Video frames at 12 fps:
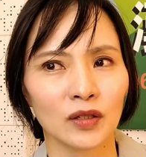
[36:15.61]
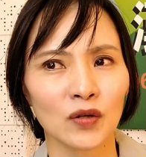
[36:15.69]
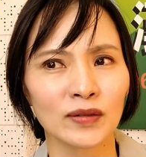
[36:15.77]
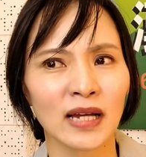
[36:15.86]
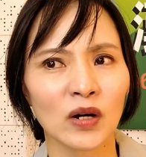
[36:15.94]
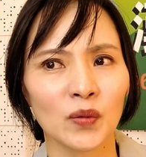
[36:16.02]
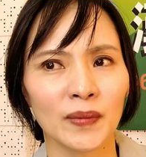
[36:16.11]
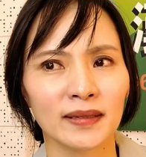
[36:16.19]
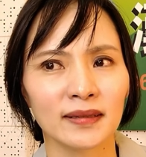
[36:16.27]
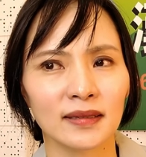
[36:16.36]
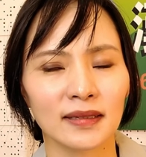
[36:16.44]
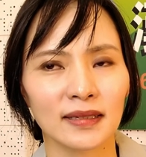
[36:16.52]
通常我
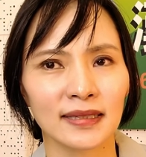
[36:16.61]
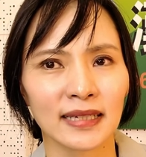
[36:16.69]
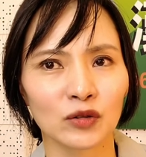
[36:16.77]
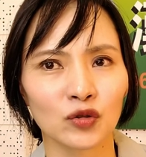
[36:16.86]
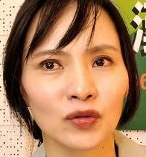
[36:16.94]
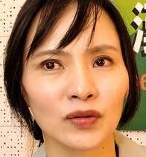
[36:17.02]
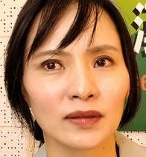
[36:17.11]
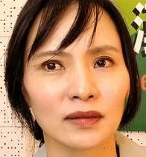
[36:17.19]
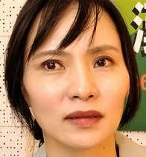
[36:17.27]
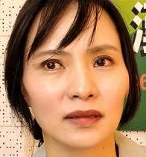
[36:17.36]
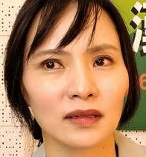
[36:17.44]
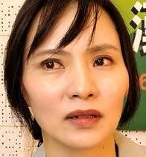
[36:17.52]
们讲说，
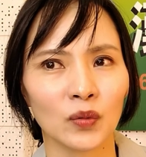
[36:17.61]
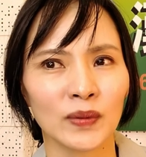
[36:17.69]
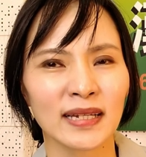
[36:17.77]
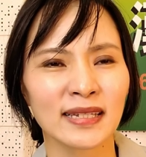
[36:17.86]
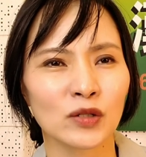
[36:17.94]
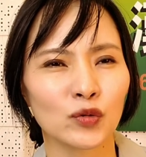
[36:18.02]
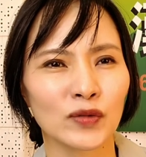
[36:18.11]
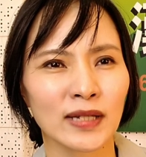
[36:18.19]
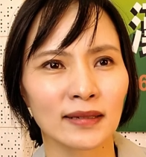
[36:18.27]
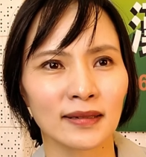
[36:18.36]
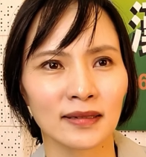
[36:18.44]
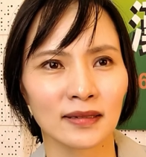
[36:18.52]
我们在实物
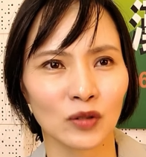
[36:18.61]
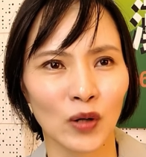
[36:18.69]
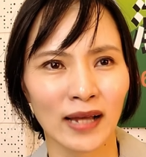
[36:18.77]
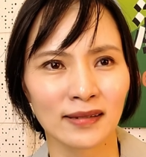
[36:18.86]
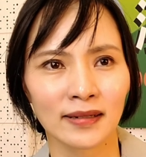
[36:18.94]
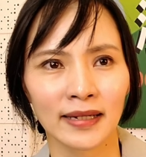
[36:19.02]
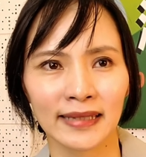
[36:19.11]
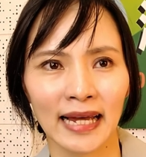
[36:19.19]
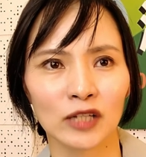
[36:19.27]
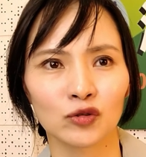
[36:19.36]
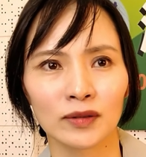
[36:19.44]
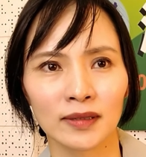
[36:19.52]
上其实都还是可以拿
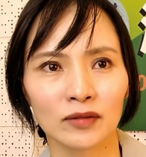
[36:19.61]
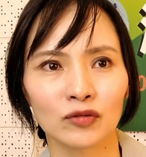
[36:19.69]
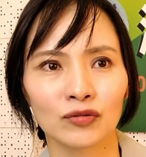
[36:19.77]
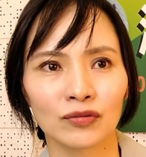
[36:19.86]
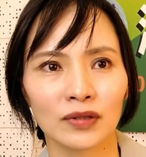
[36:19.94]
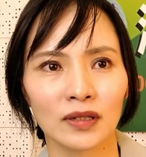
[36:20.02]
来做证据，